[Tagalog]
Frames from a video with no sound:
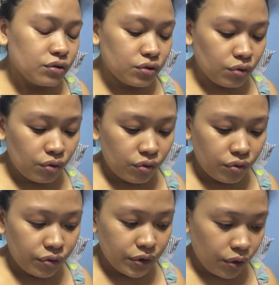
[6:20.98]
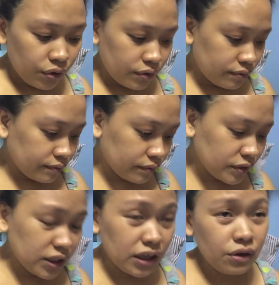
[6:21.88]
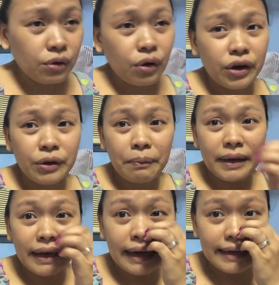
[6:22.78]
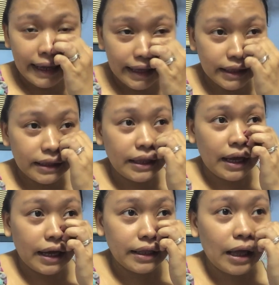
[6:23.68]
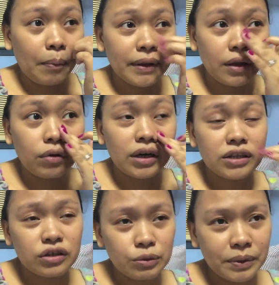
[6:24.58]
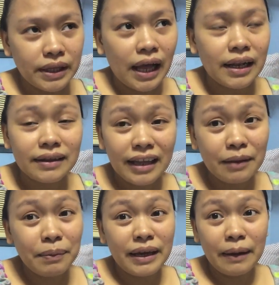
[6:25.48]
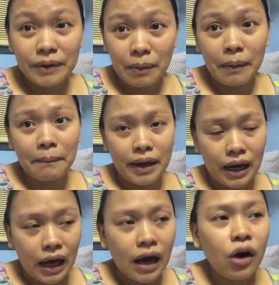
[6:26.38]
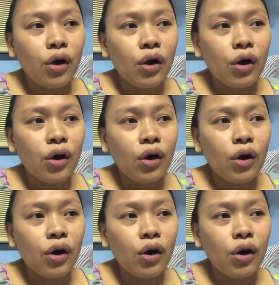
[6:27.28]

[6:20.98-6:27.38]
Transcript: So, yun. Tinanong ko ano yung pinaka-late na dapat ako nasa hospital. 10pm naman pala.